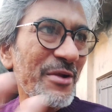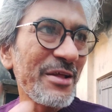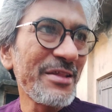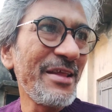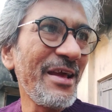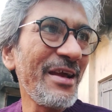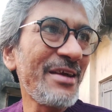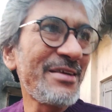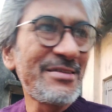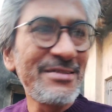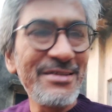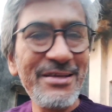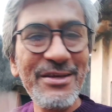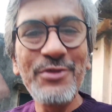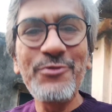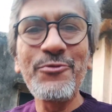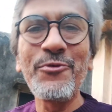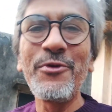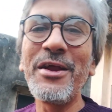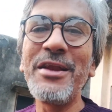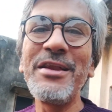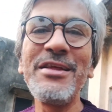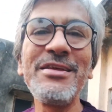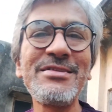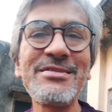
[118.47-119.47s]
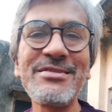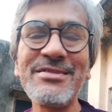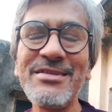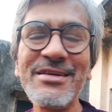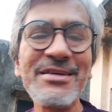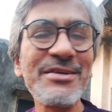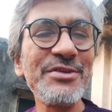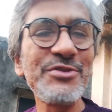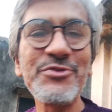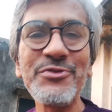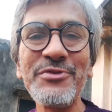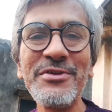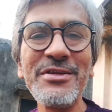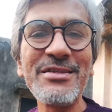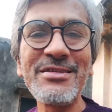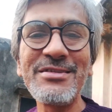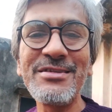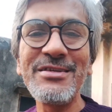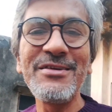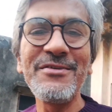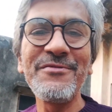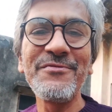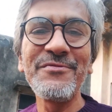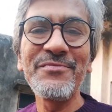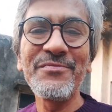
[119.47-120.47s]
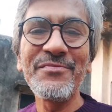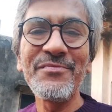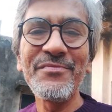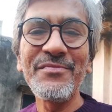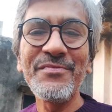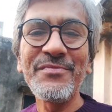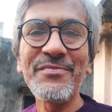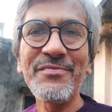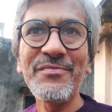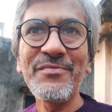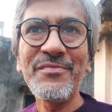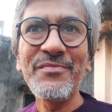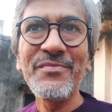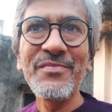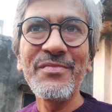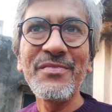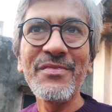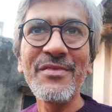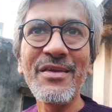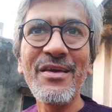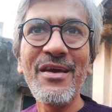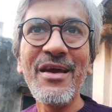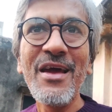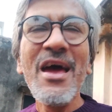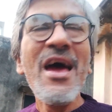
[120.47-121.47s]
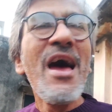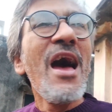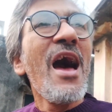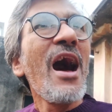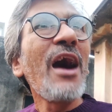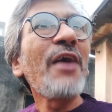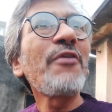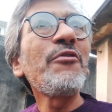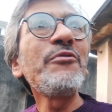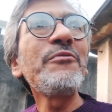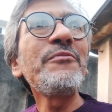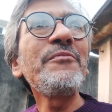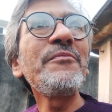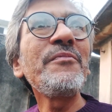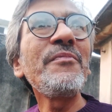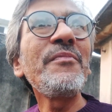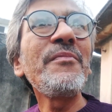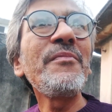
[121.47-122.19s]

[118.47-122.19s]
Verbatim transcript: আমরা দেখছি তুলে নিচ্ছি কিছু নিচ্ছি এখন